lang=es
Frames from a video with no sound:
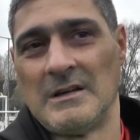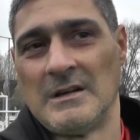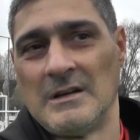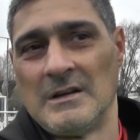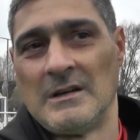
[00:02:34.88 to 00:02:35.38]

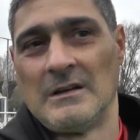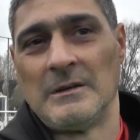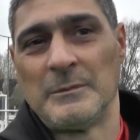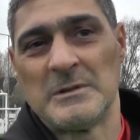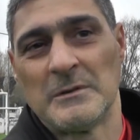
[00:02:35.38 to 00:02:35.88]
cuándo?
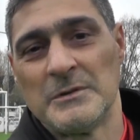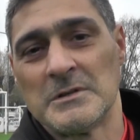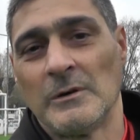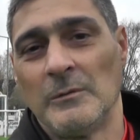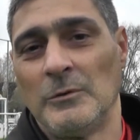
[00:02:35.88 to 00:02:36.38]
La próxima
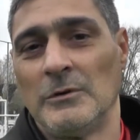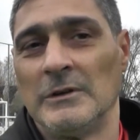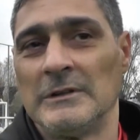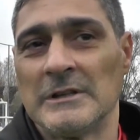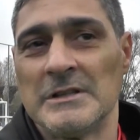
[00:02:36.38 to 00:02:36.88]
fecha
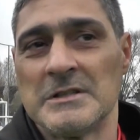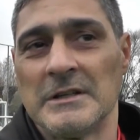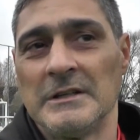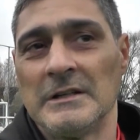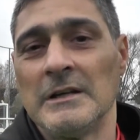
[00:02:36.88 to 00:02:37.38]
jugamos en cancha
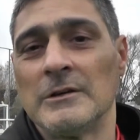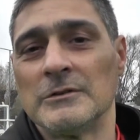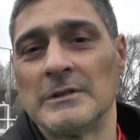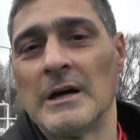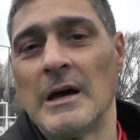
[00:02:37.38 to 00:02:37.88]
de Arenales
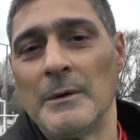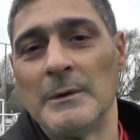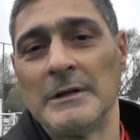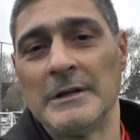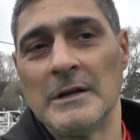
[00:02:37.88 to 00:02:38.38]
contra
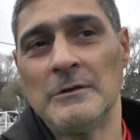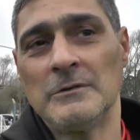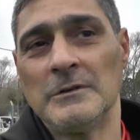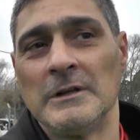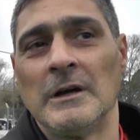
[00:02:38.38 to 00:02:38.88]

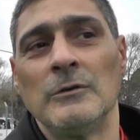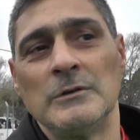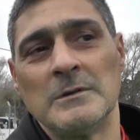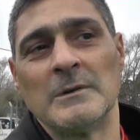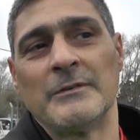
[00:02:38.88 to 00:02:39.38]
Belgrano, y la
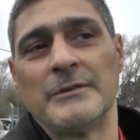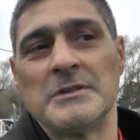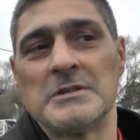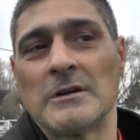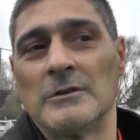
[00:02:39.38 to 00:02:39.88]
última
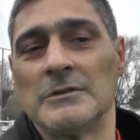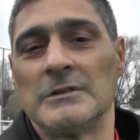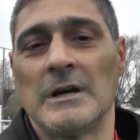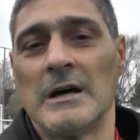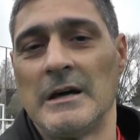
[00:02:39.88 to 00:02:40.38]
fecha
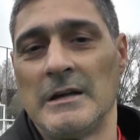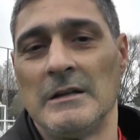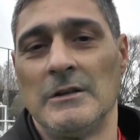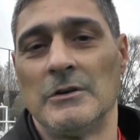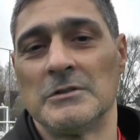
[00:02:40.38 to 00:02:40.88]
contra
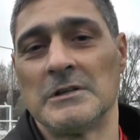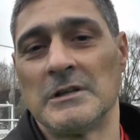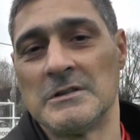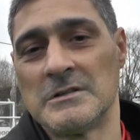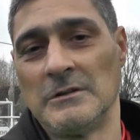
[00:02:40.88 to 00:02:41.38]
el 12 en
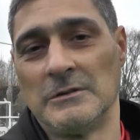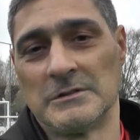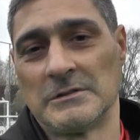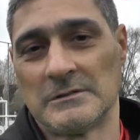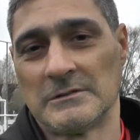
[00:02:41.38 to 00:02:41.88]
cancha del
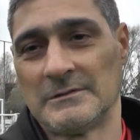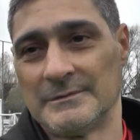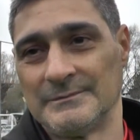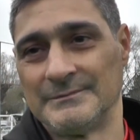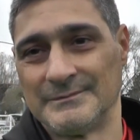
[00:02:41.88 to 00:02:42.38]
12.
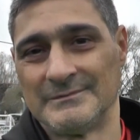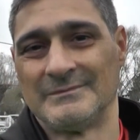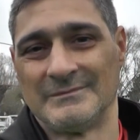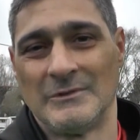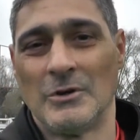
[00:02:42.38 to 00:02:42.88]
Gracias,
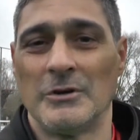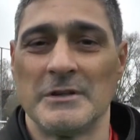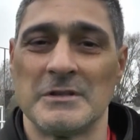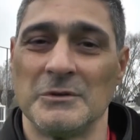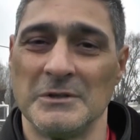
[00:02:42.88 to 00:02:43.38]
Kevin. No,
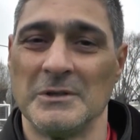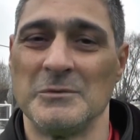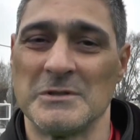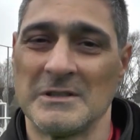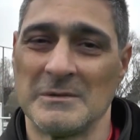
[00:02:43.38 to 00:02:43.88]
gracias a ustedes,
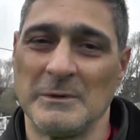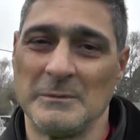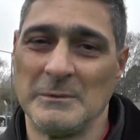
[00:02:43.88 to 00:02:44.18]
muchas gracias por la